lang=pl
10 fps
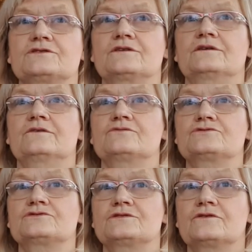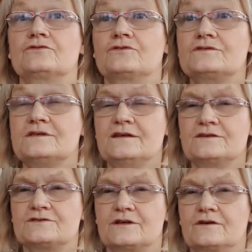się tego nauczyć, tylko
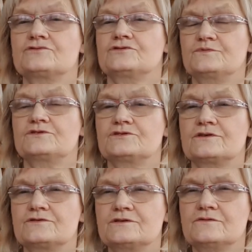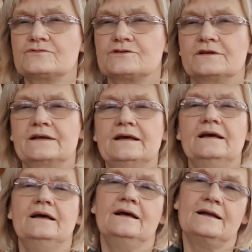docenić tego, żeśmy się czegoś nauczyli.
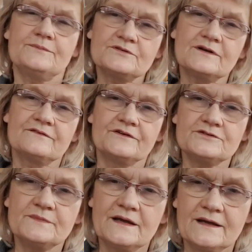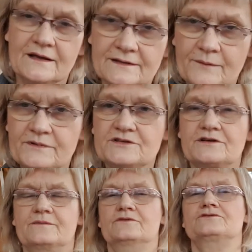Na przykład weźmy
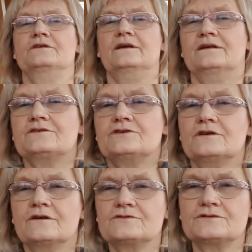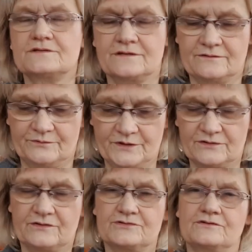tabliczkę mnożenia. Nikt się nie rodzi z
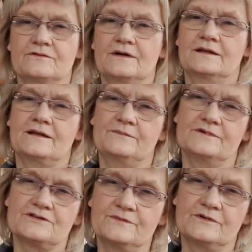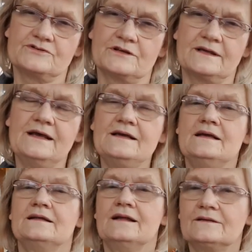umiejętnością tabliczki mnożenia,
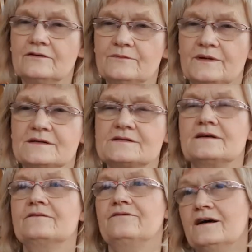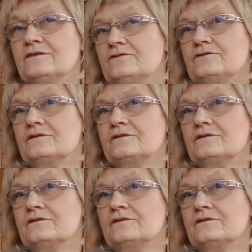natomiast warto,